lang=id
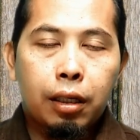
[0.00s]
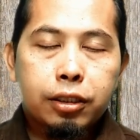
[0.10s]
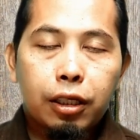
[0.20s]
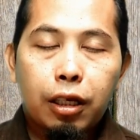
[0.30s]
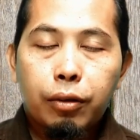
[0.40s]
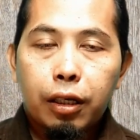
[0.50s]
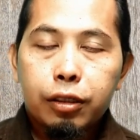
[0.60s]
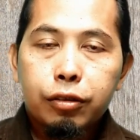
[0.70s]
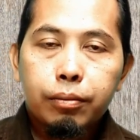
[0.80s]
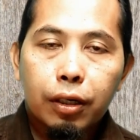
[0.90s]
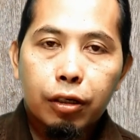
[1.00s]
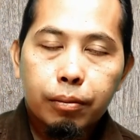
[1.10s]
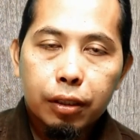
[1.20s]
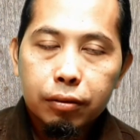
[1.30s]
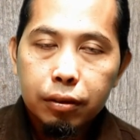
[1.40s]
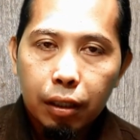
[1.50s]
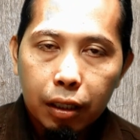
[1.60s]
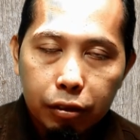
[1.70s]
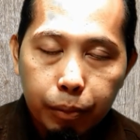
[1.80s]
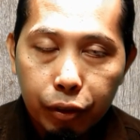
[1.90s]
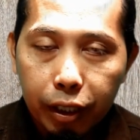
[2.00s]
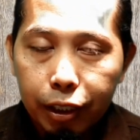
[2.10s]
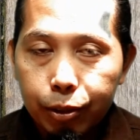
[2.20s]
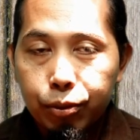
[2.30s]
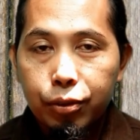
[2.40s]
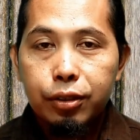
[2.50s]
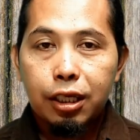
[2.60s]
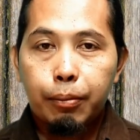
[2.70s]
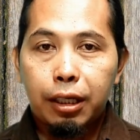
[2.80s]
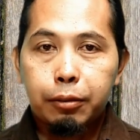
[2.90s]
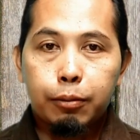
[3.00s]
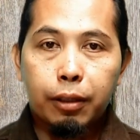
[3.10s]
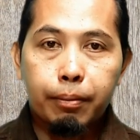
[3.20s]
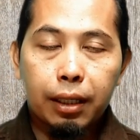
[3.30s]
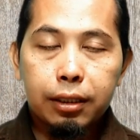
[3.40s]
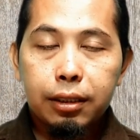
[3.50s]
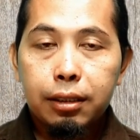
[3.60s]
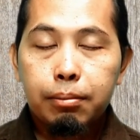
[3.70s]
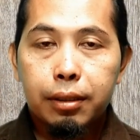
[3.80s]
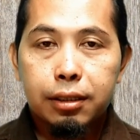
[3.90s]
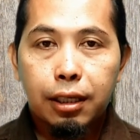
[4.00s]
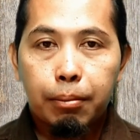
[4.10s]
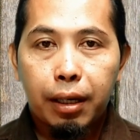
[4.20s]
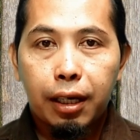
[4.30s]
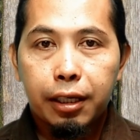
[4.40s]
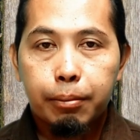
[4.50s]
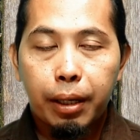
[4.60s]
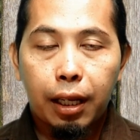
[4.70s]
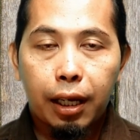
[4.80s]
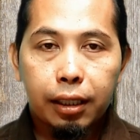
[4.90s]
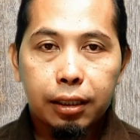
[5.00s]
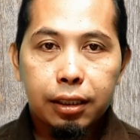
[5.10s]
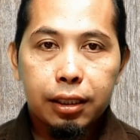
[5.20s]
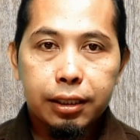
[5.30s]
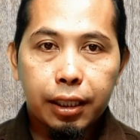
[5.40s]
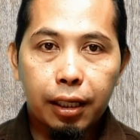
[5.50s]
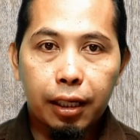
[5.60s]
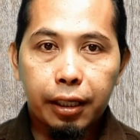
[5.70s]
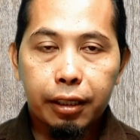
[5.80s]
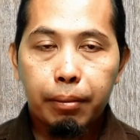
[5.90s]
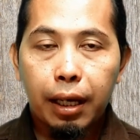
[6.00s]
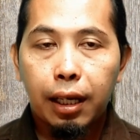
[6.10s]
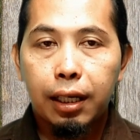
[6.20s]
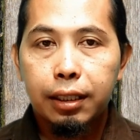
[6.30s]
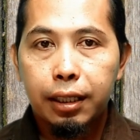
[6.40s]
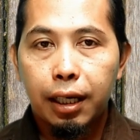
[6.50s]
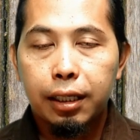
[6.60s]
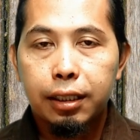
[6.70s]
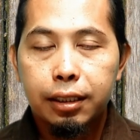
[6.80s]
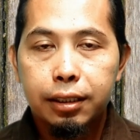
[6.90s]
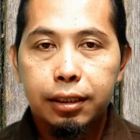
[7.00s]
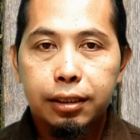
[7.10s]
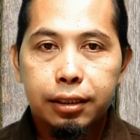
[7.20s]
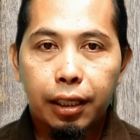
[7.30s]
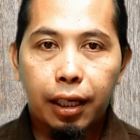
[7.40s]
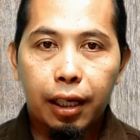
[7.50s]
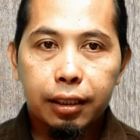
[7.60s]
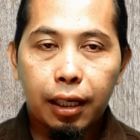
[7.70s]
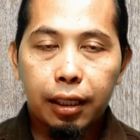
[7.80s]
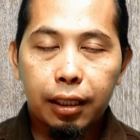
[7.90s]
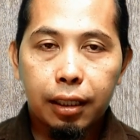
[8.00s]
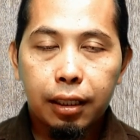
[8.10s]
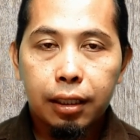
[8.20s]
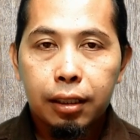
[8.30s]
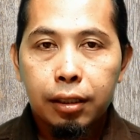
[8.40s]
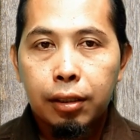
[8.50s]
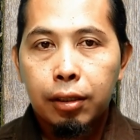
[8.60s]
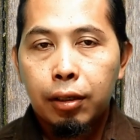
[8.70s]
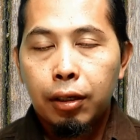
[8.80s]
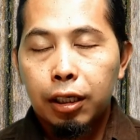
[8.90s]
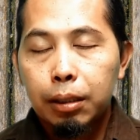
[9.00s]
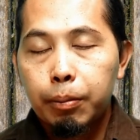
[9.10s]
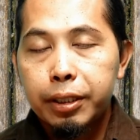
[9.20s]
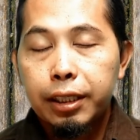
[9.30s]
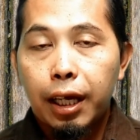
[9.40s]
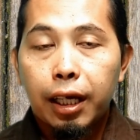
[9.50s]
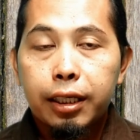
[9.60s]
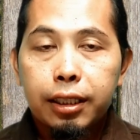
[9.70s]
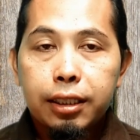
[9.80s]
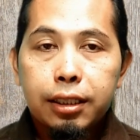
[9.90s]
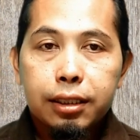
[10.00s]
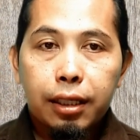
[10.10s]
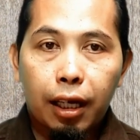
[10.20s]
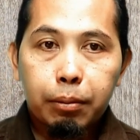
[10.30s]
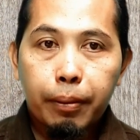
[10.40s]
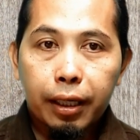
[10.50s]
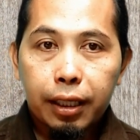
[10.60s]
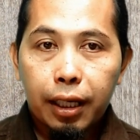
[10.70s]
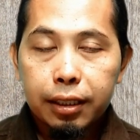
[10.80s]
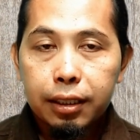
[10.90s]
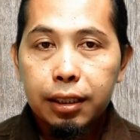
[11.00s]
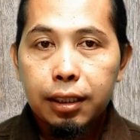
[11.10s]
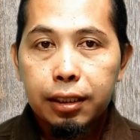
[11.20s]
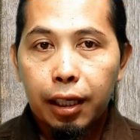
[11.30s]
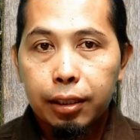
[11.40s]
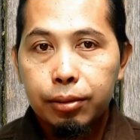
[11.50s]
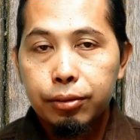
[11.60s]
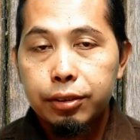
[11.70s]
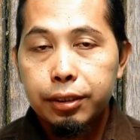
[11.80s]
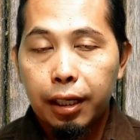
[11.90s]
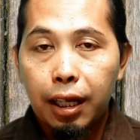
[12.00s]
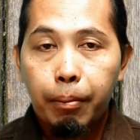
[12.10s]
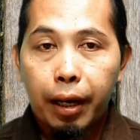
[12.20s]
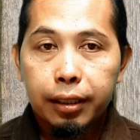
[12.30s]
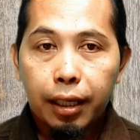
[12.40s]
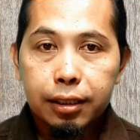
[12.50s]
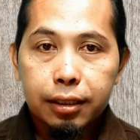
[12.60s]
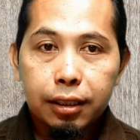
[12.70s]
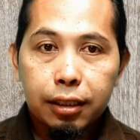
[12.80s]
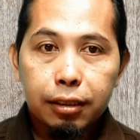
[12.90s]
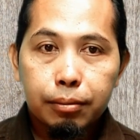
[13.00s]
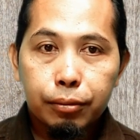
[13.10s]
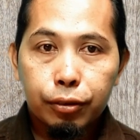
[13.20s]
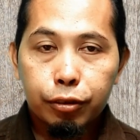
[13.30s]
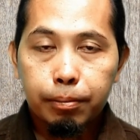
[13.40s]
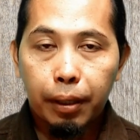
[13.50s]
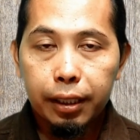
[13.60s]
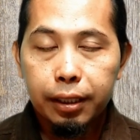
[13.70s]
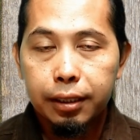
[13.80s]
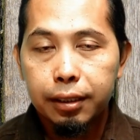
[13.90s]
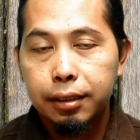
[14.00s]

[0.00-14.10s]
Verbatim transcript: Assalamualaikum warahmatullahi wabarakatuh Selamat berjumpa kembali bersama Herbal Ari, channel herbal dan kesehatan Oke pemirsa, kali ini saya akan berbagi lagi yaitu cara mengatasi mulut pahit